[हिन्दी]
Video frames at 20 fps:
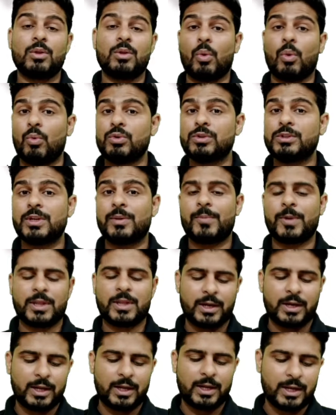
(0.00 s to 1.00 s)
तो उससे
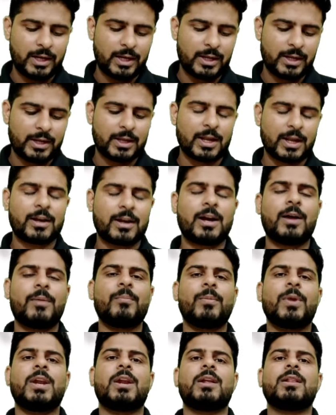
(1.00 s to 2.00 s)
बचाने के लिए क्या
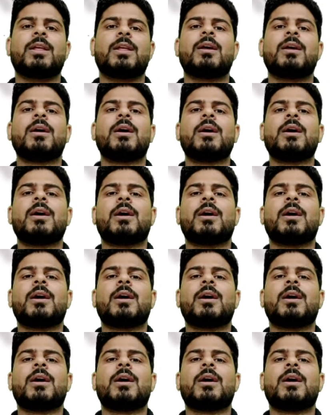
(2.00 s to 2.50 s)
काम में लेते हैं